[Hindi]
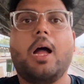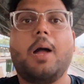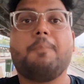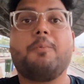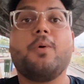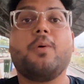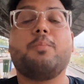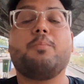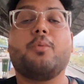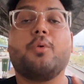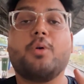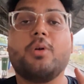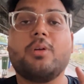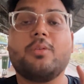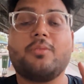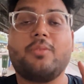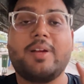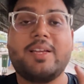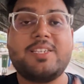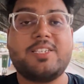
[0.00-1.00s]
आपको बोर्ड
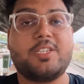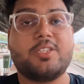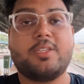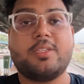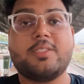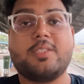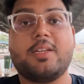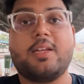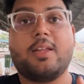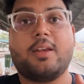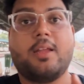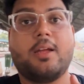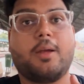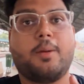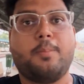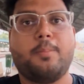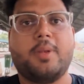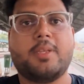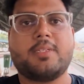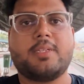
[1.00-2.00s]
वही स्टेशन से करना
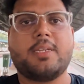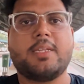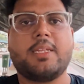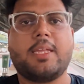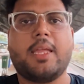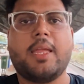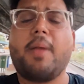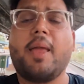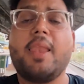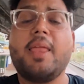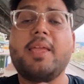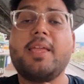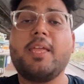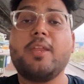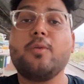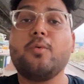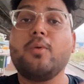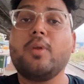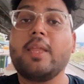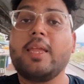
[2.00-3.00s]
कंपलसरी है पहले ये
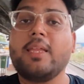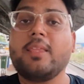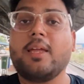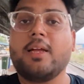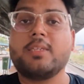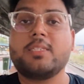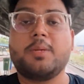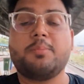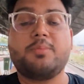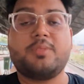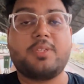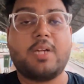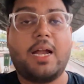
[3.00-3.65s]
रूल नहीं था जब